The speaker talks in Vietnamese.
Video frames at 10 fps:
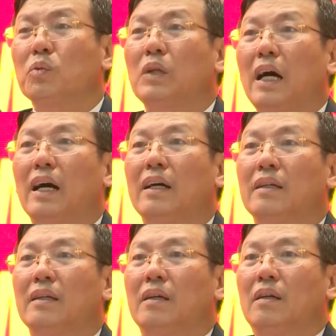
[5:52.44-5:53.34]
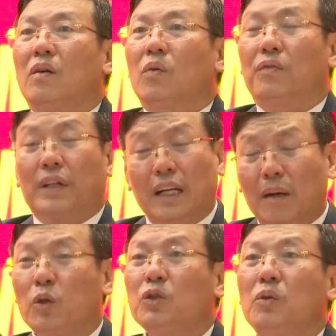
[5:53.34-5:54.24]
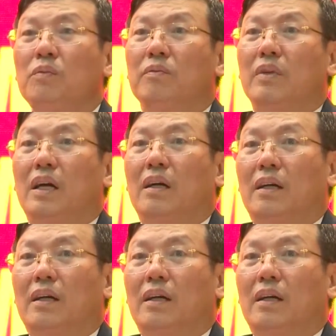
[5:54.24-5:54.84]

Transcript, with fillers: chọn và gọi hai nghìn hai trăm mười hai công dân nhập ngũ